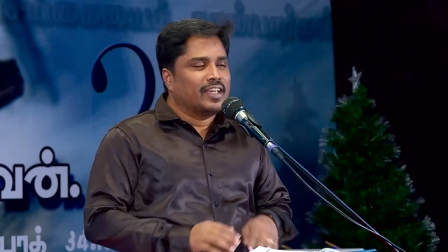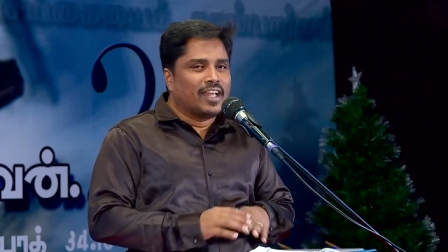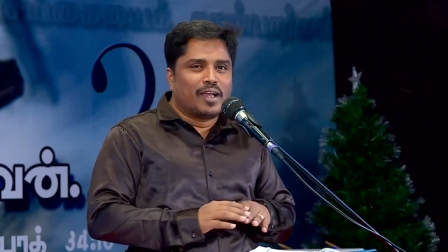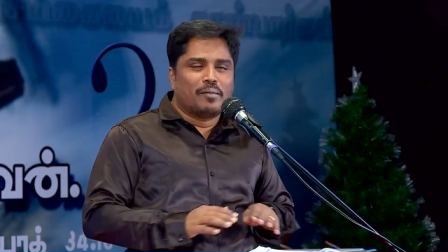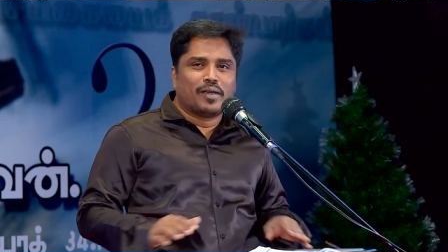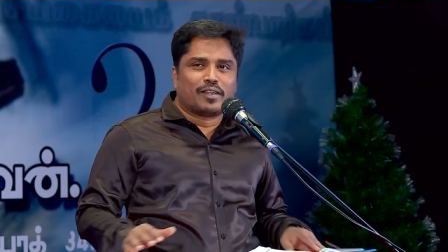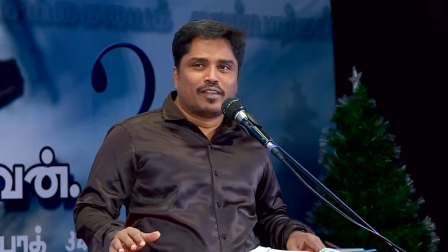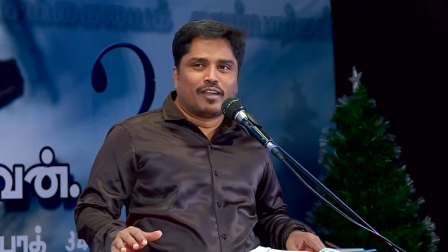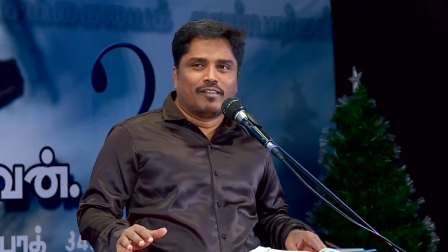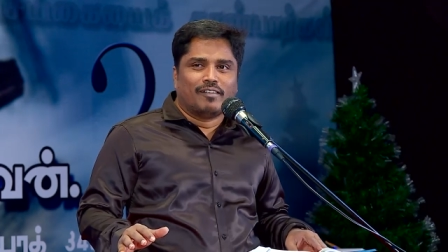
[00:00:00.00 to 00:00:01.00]
எல்லாமே
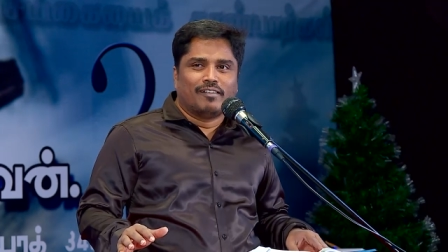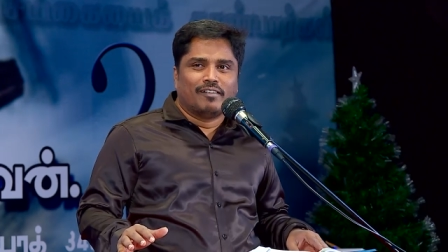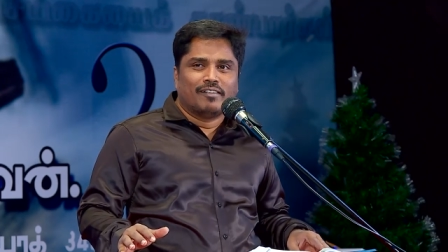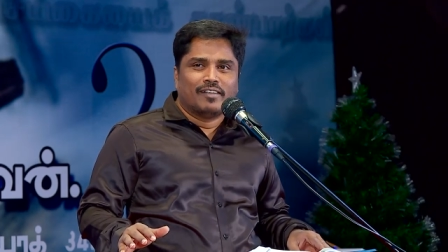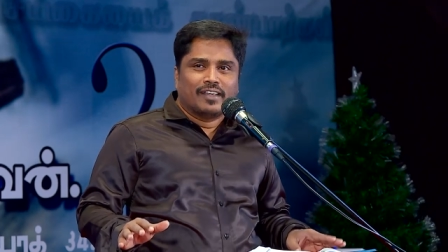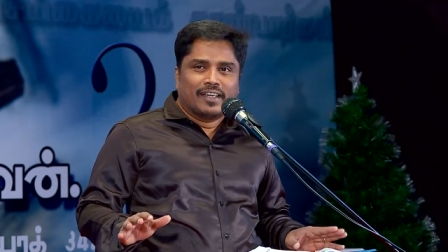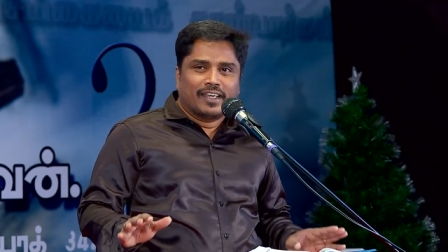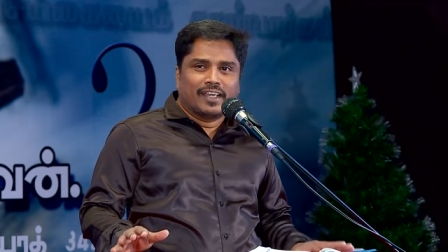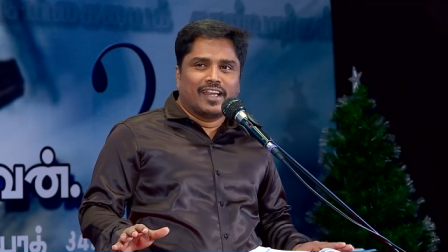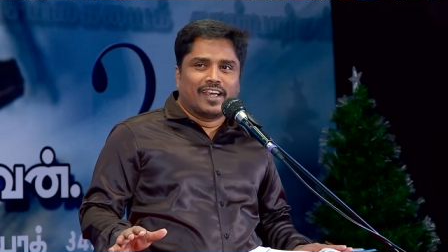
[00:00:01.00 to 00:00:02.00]
இருந்தாலும்
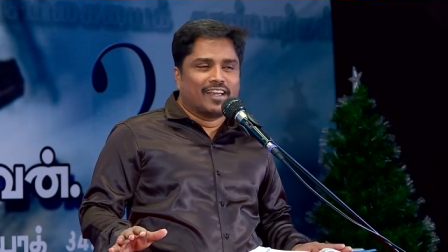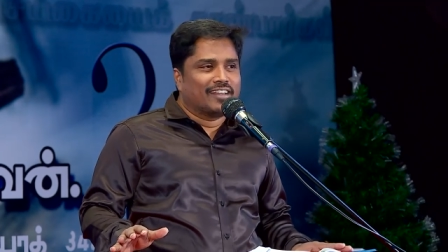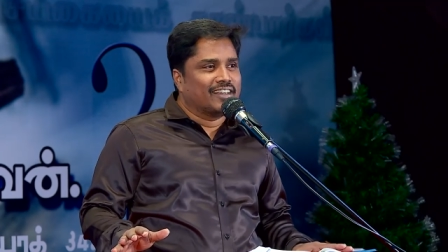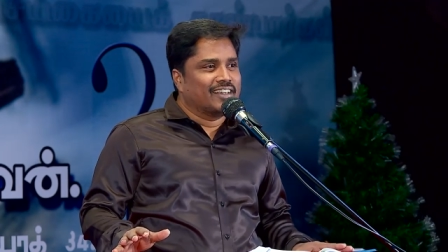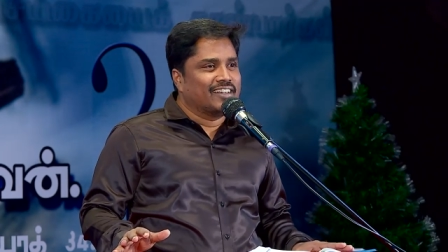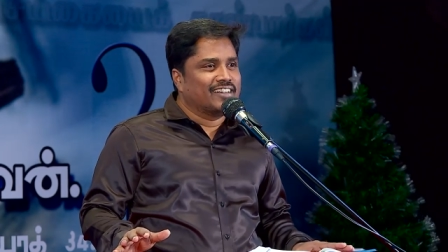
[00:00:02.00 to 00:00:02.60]
இன்றைக்கி எது